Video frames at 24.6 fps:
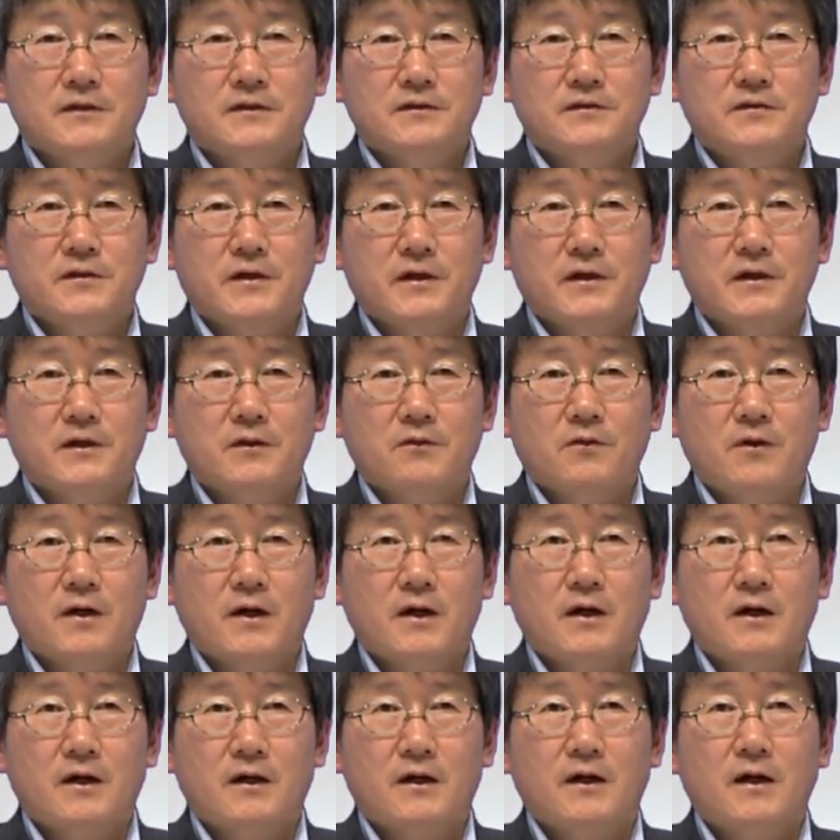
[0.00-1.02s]

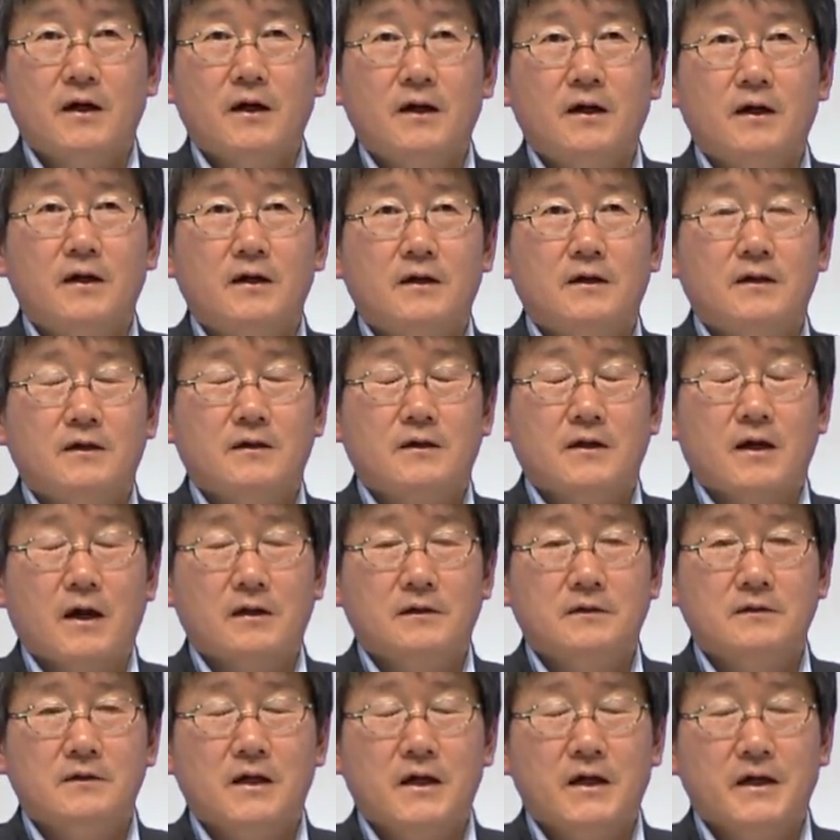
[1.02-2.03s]
세계화가
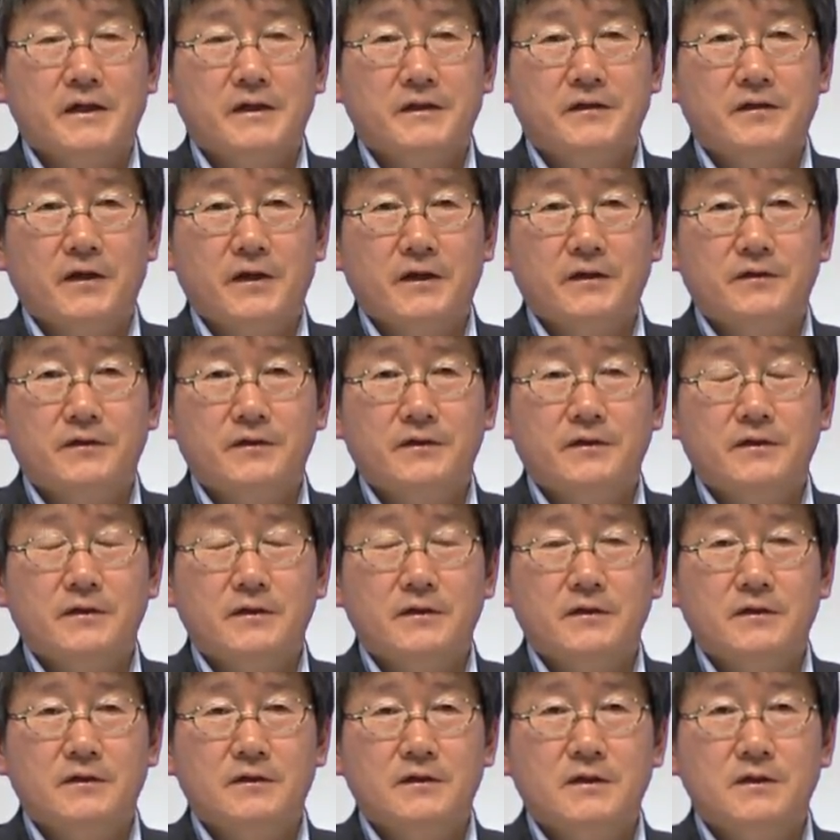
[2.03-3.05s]
가능하게 된
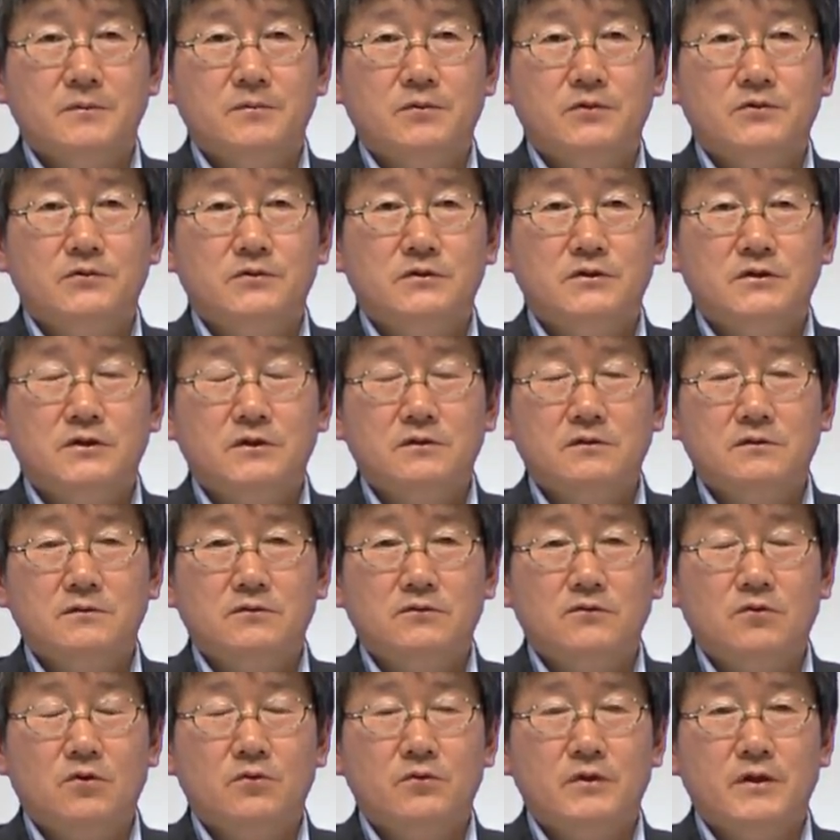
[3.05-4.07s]
기본적
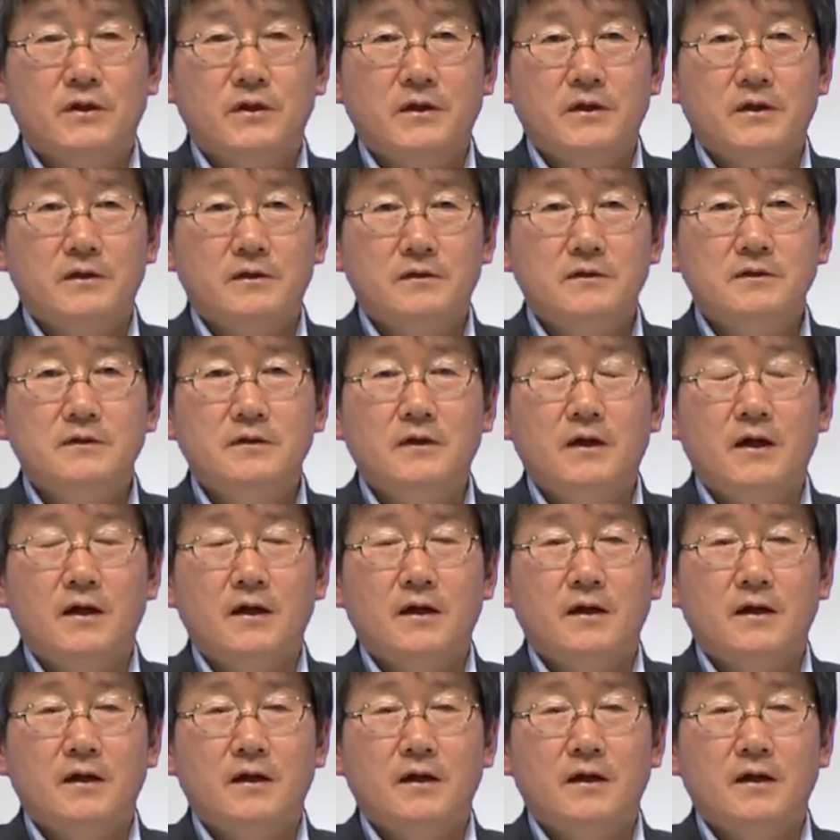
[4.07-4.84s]
토대를